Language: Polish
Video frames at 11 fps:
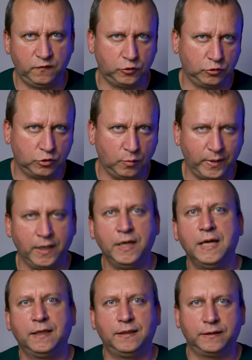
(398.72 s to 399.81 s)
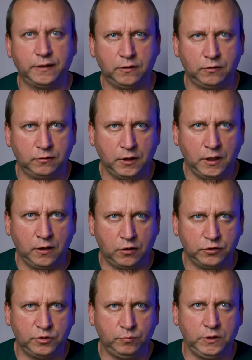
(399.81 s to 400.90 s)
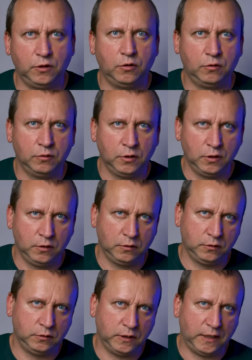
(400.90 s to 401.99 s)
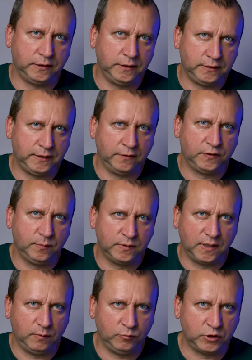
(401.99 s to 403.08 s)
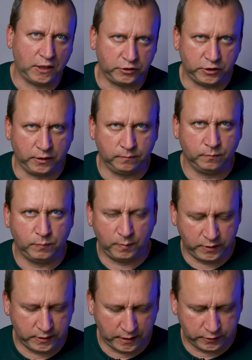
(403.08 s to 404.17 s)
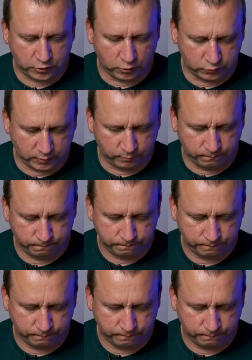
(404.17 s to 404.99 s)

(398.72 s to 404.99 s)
Photoshopa. Dlatego chodzi mi o y, edycję w tym samym czasie. Pamiętajcie o tym.